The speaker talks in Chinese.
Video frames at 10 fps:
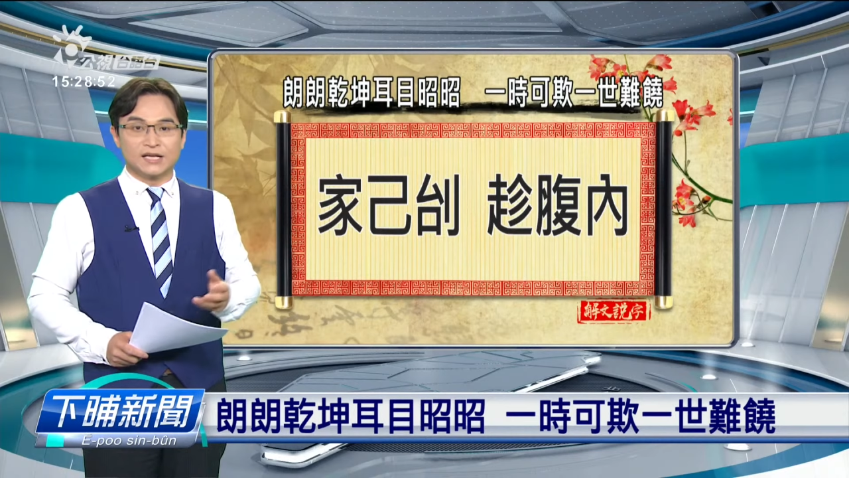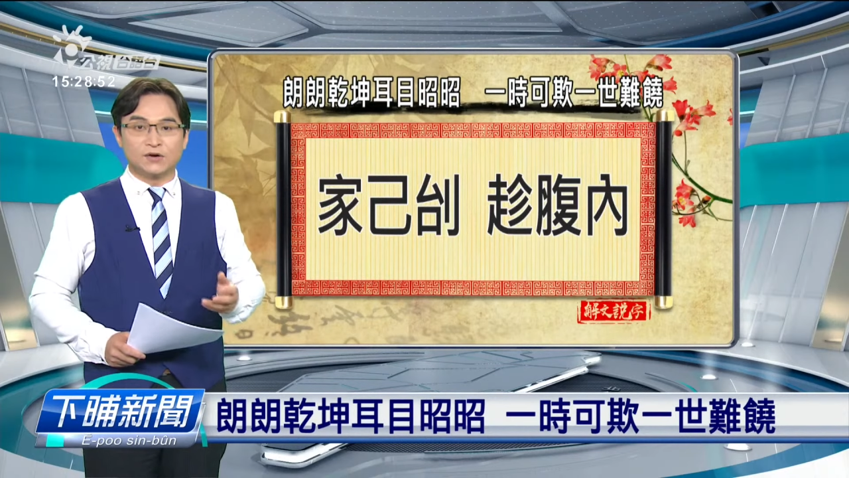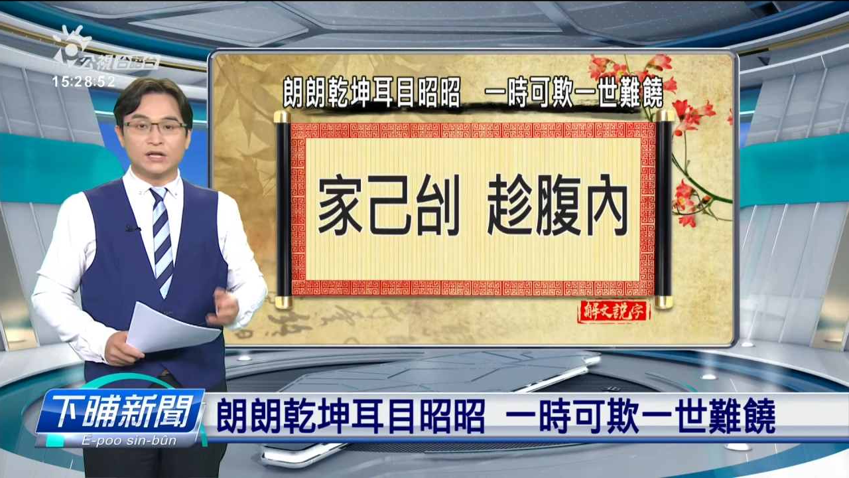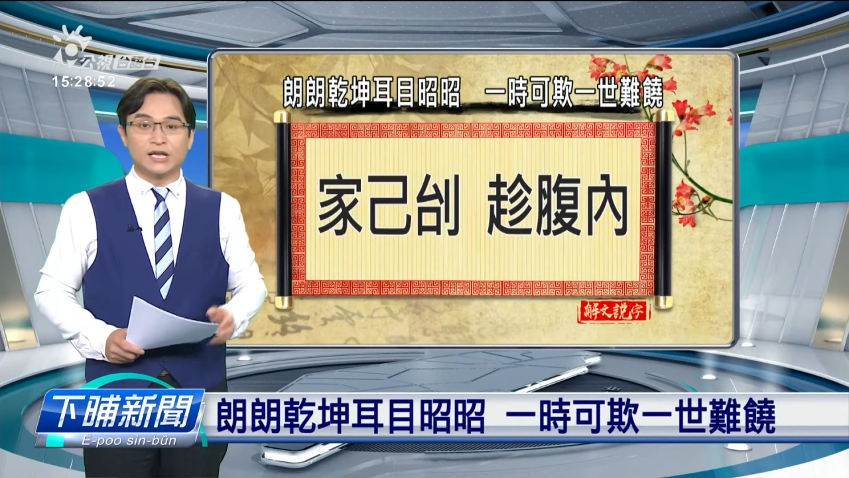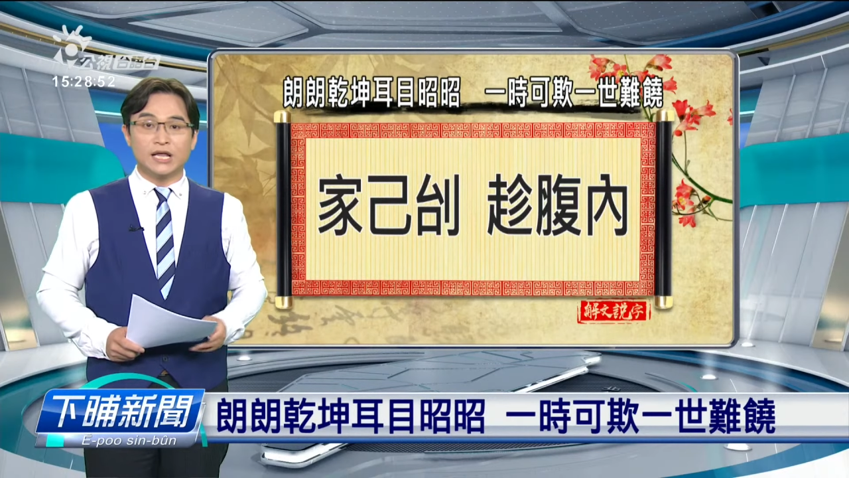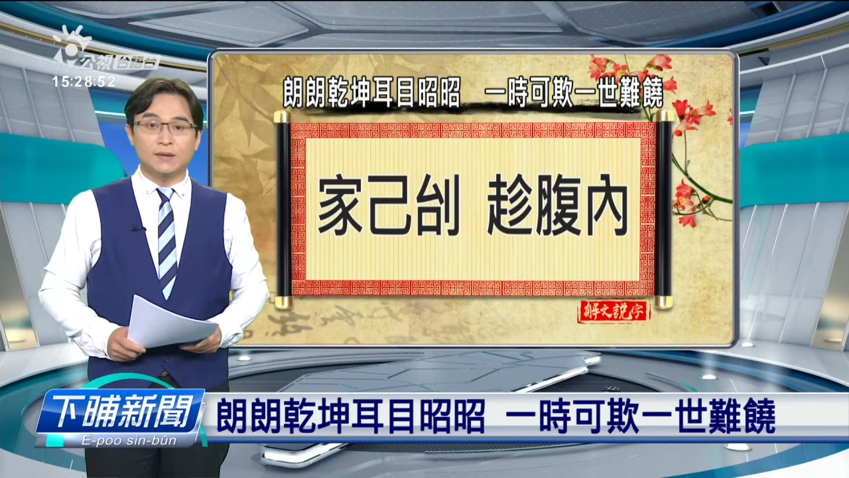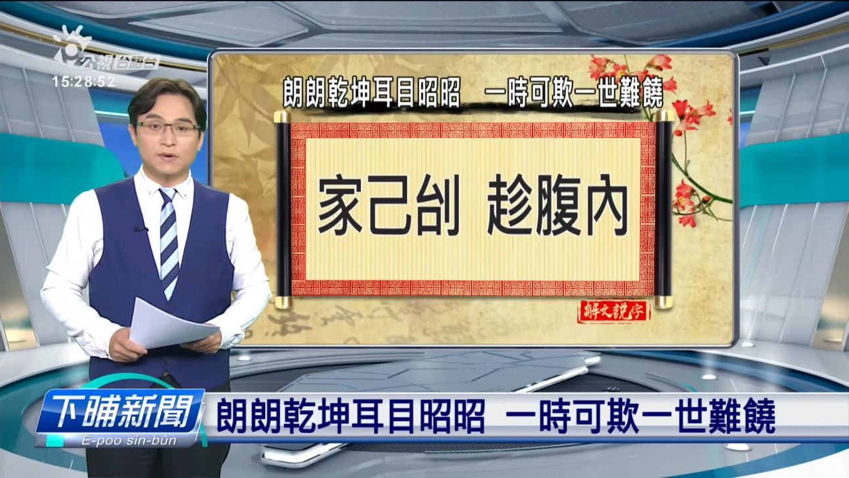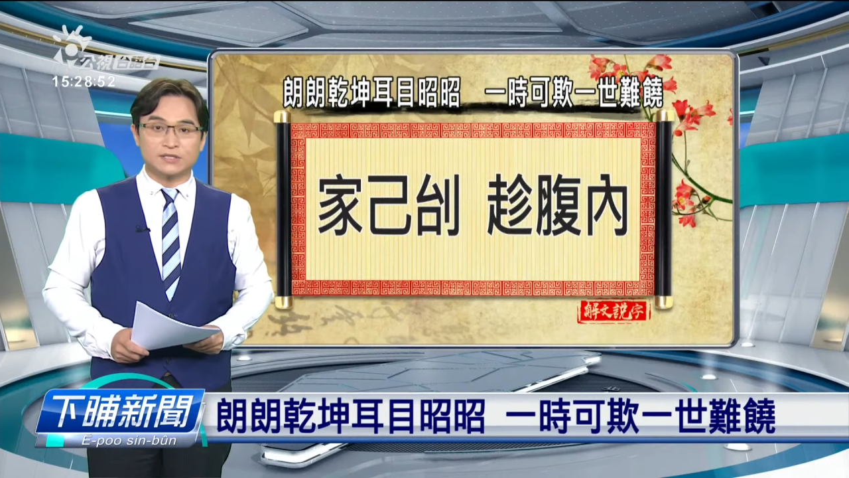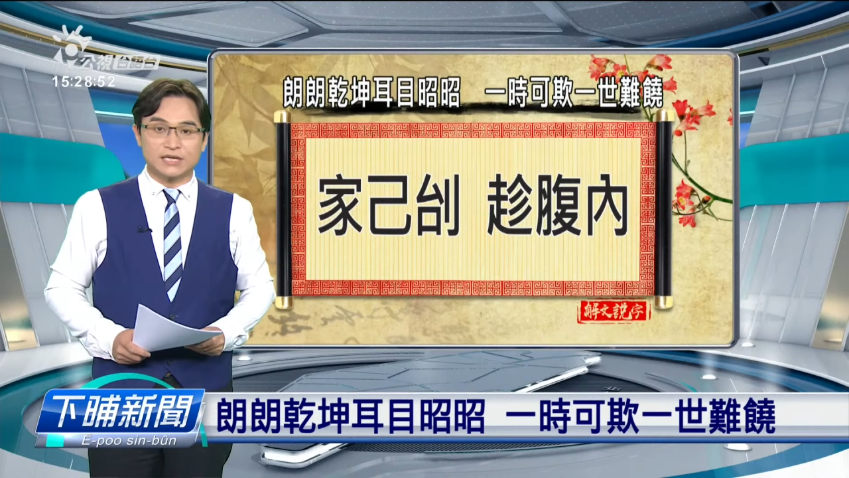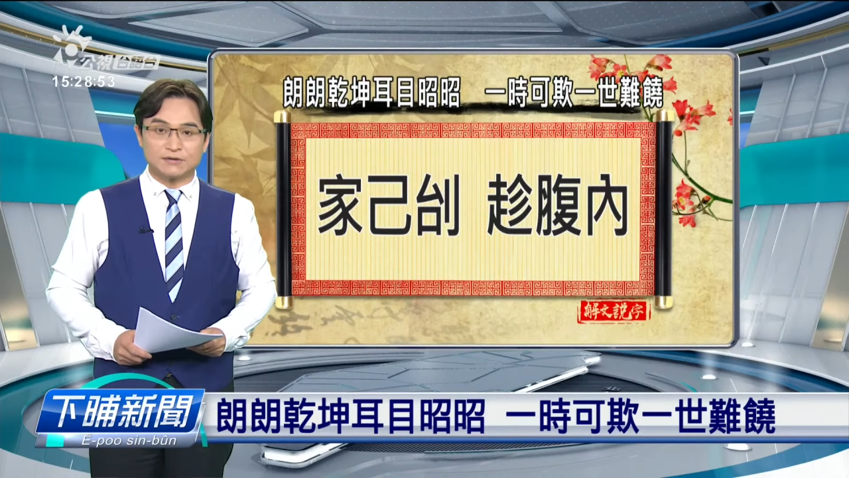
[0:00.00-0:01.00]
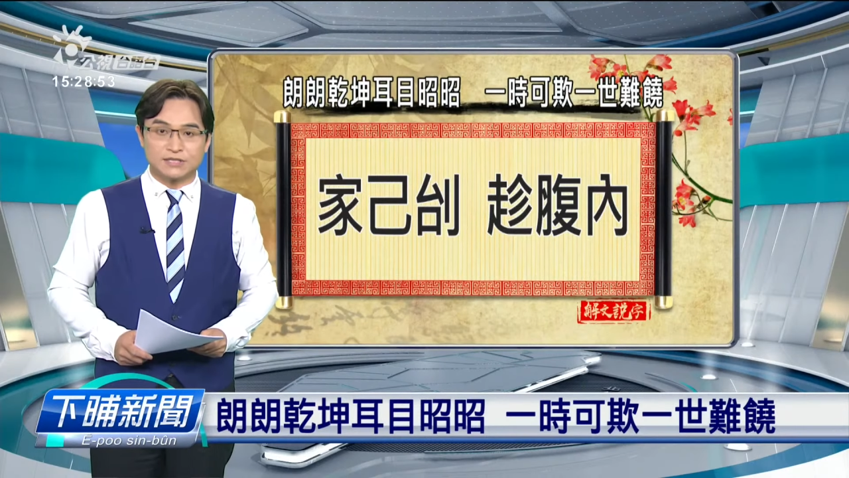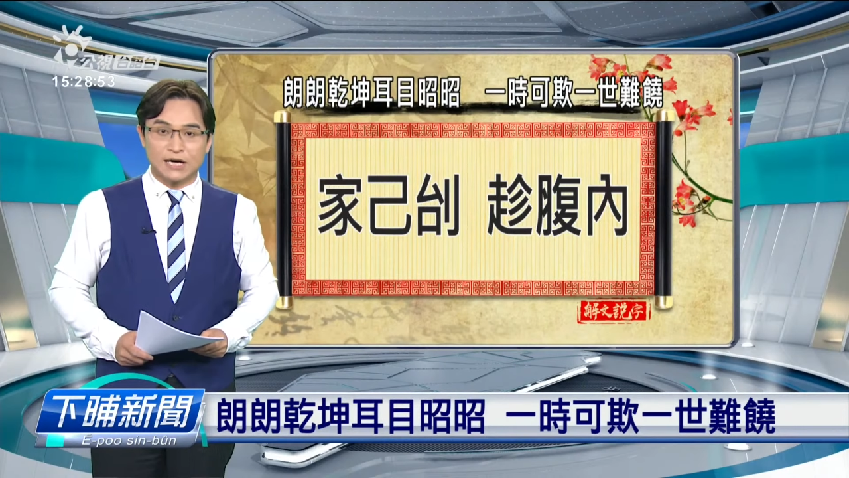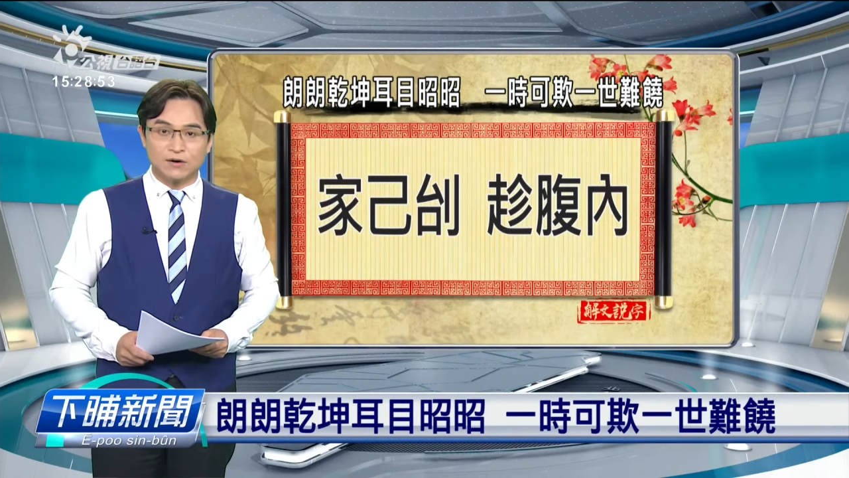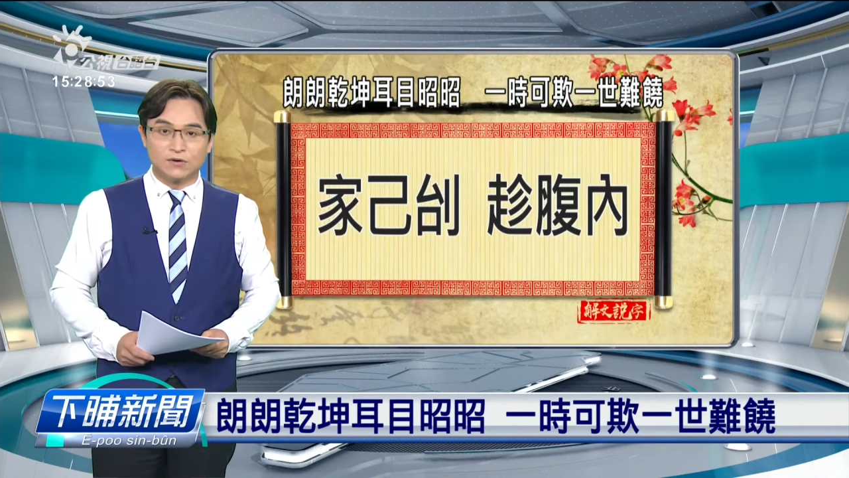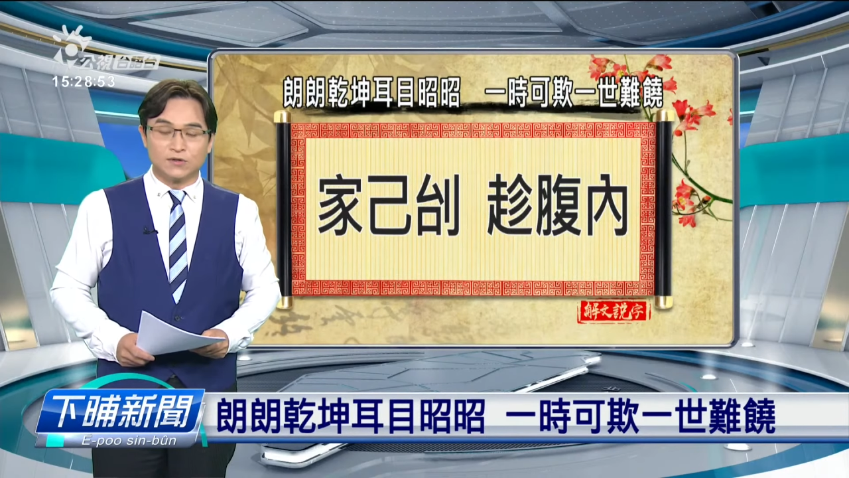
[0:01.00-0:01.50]
因为泥木焦
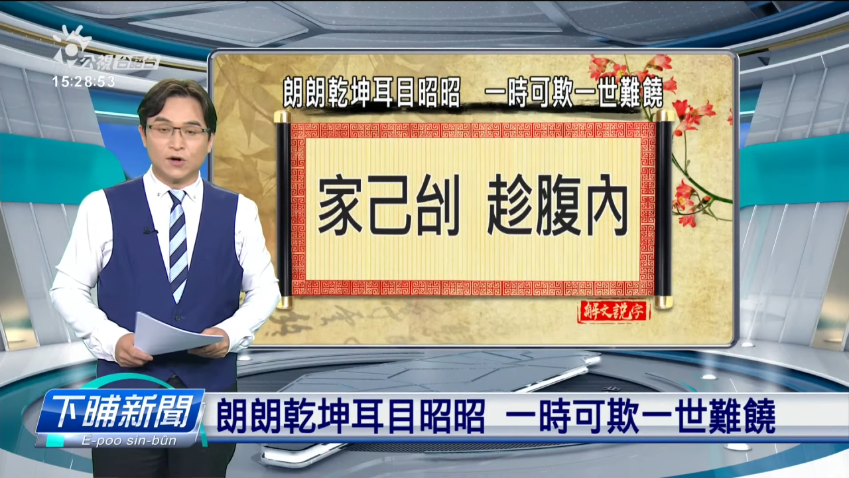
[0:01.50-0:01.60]
焦，